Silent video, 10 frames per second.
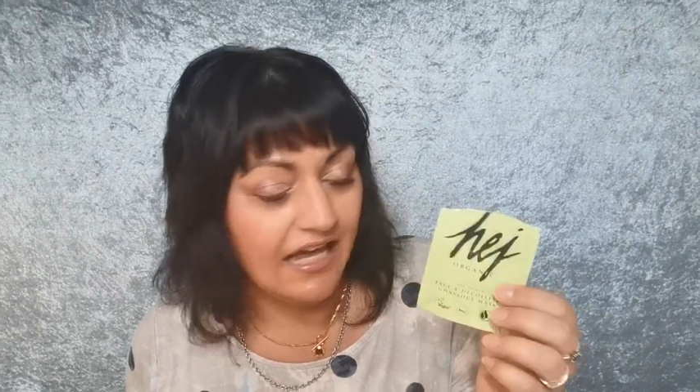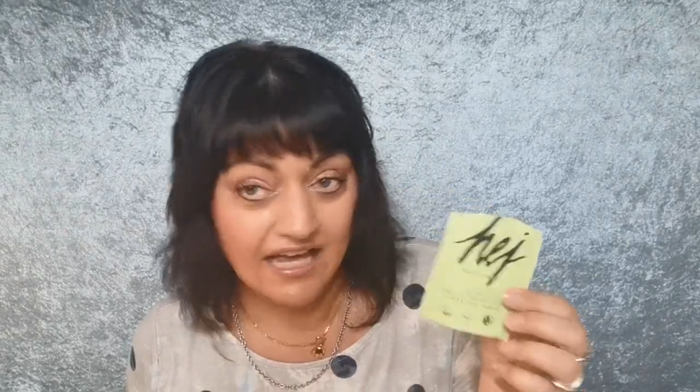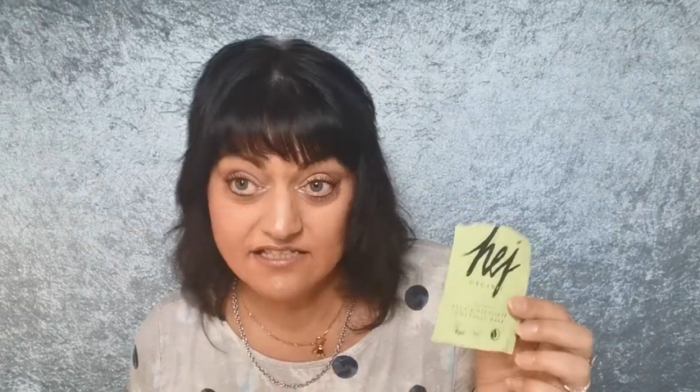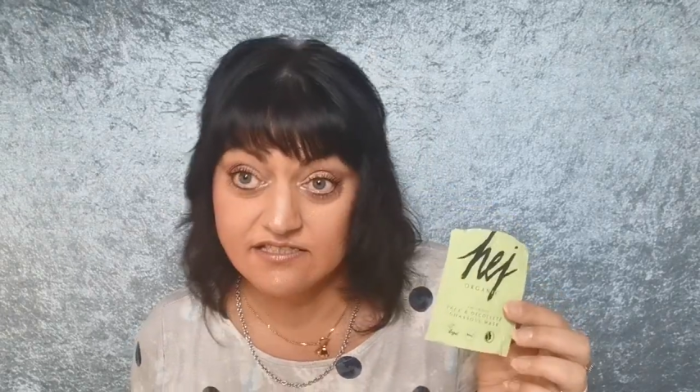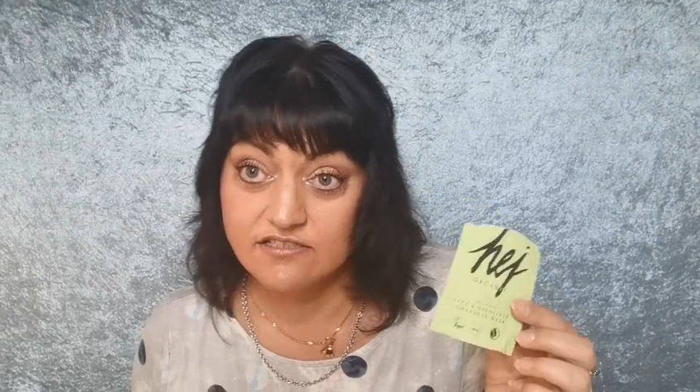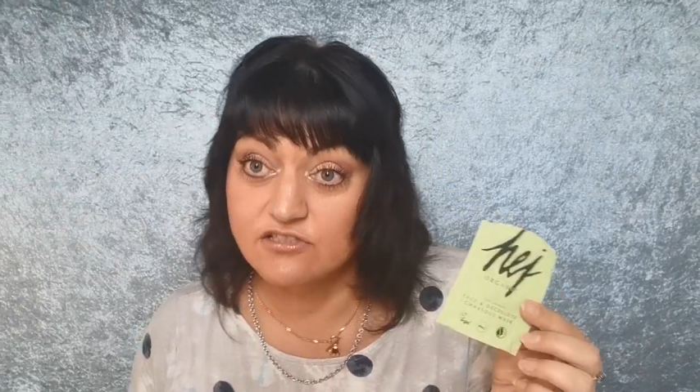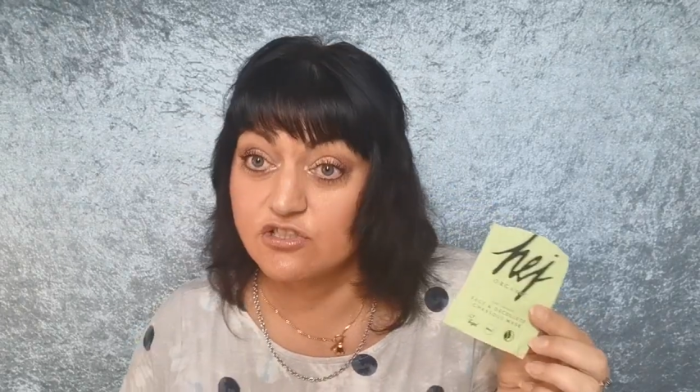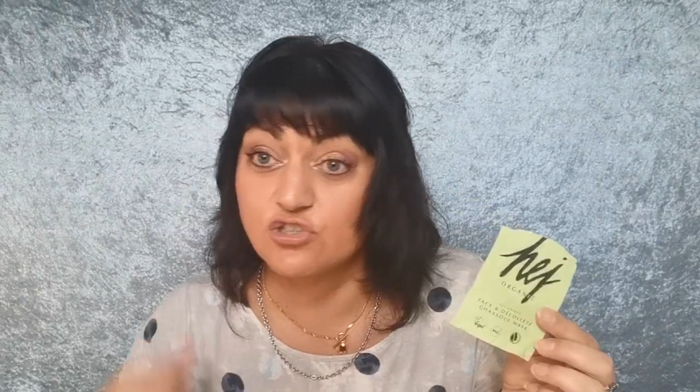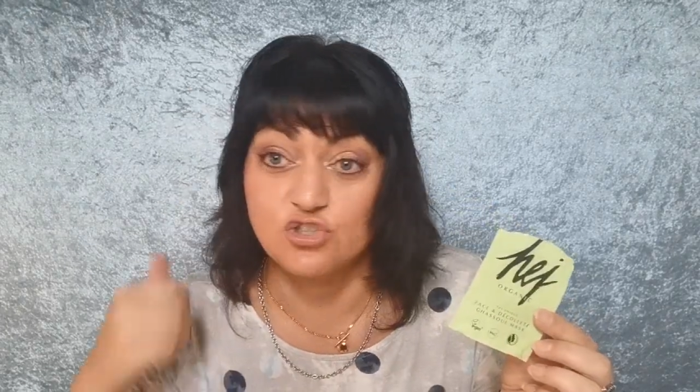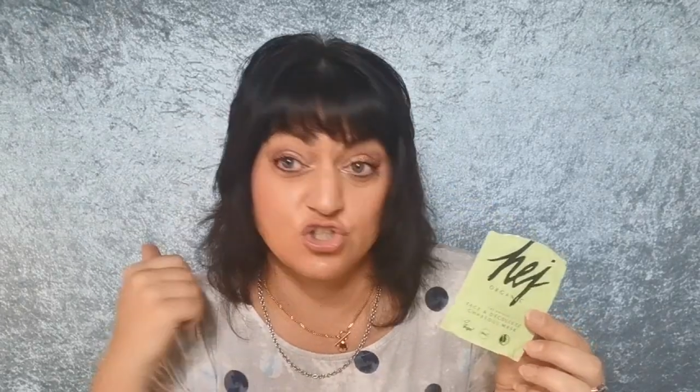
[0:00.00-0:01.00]

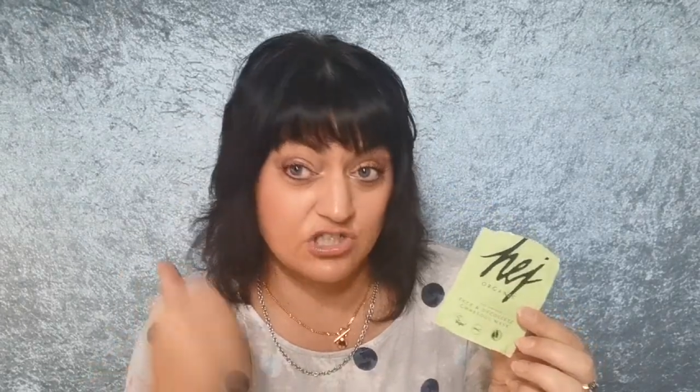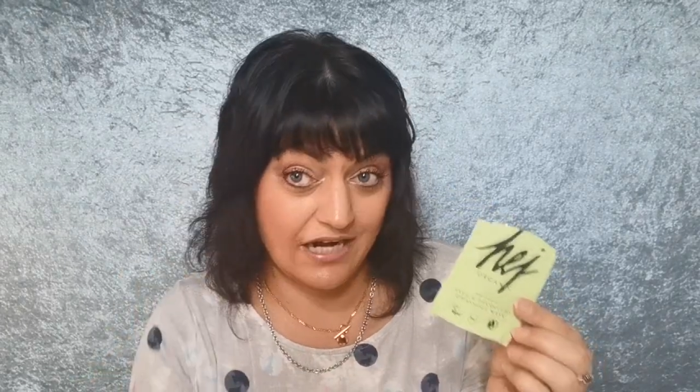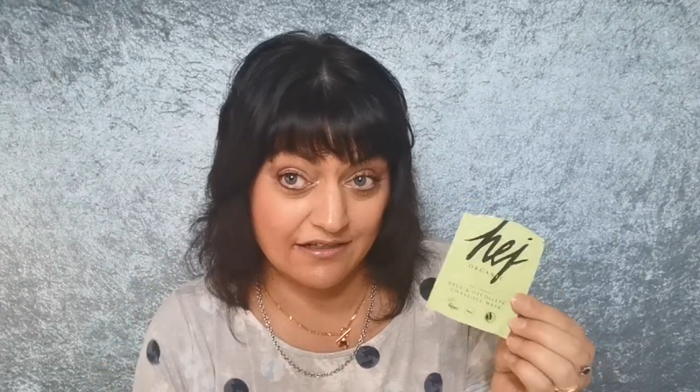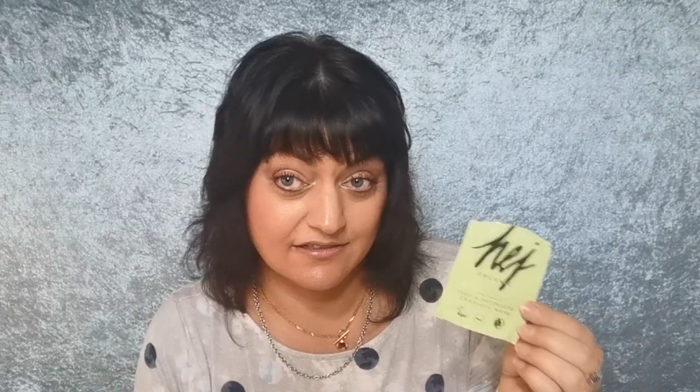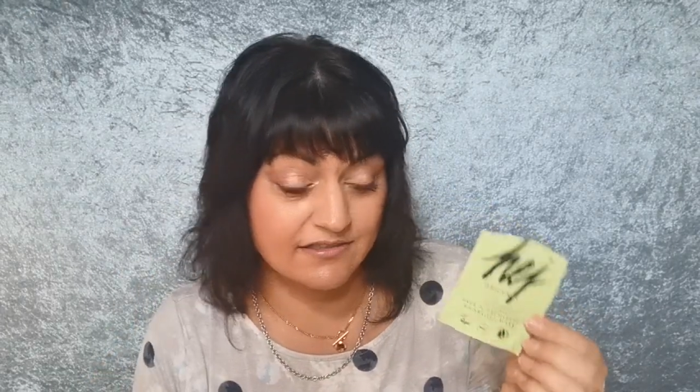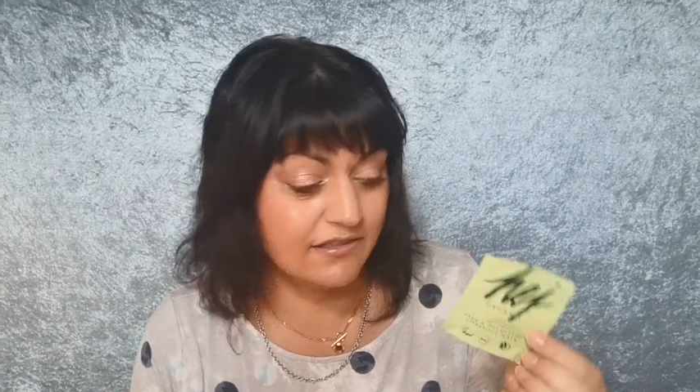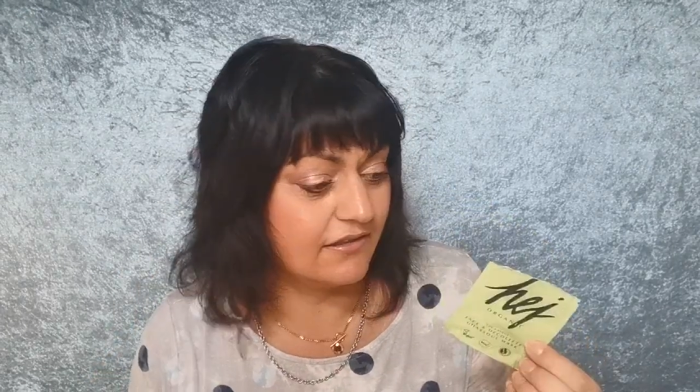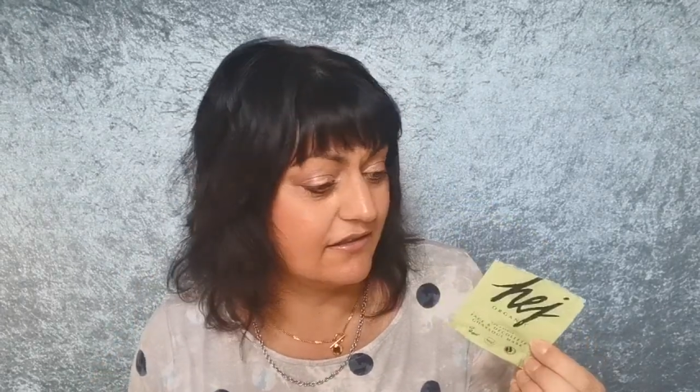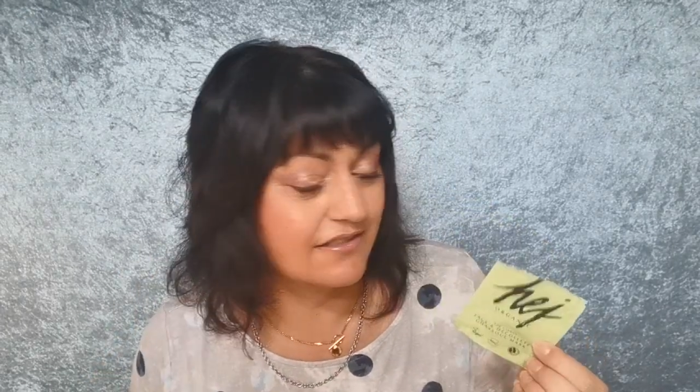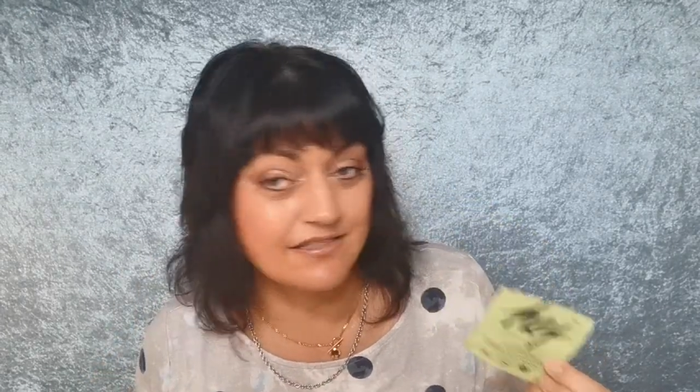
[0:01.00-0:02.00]
Erstens stank sie,
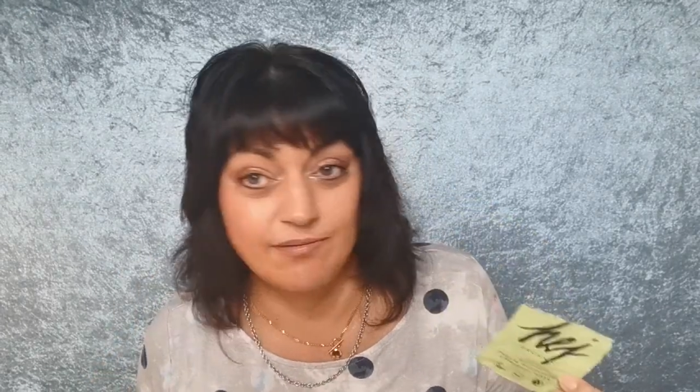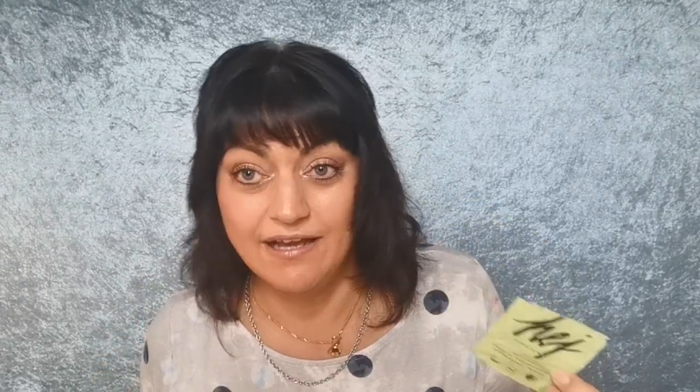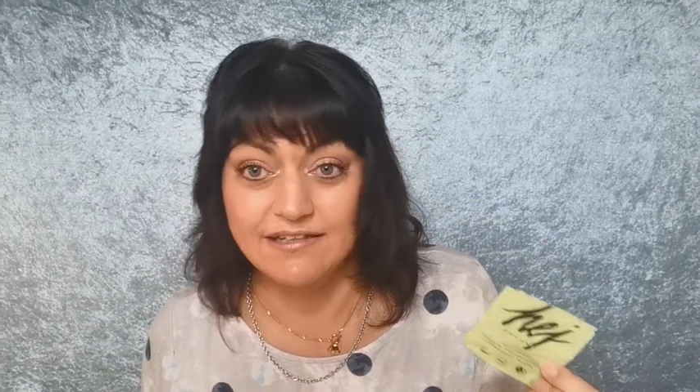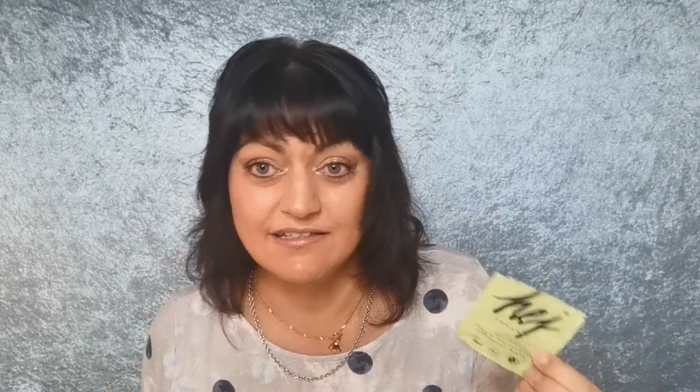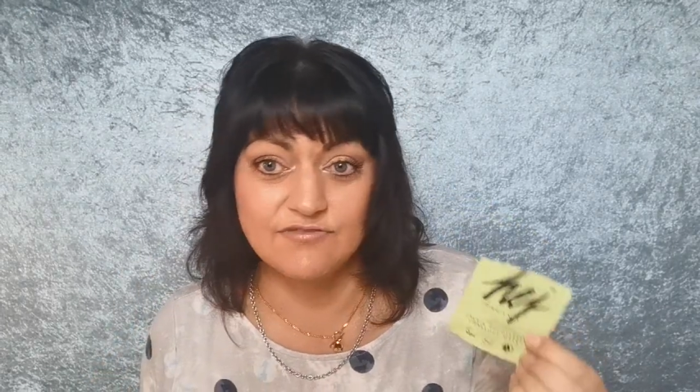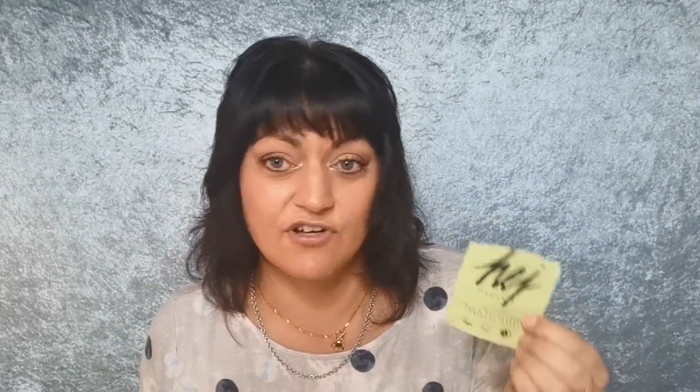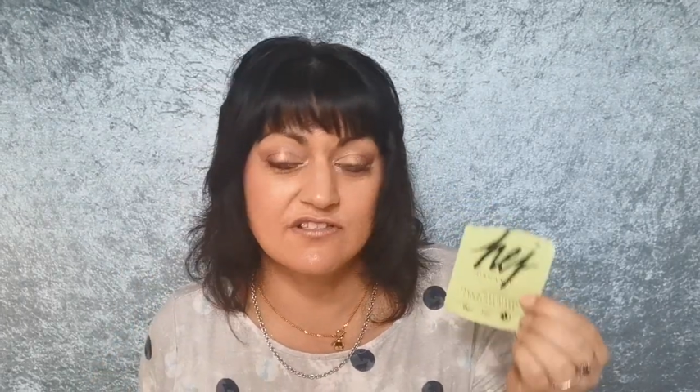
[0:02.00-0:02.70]
zweitens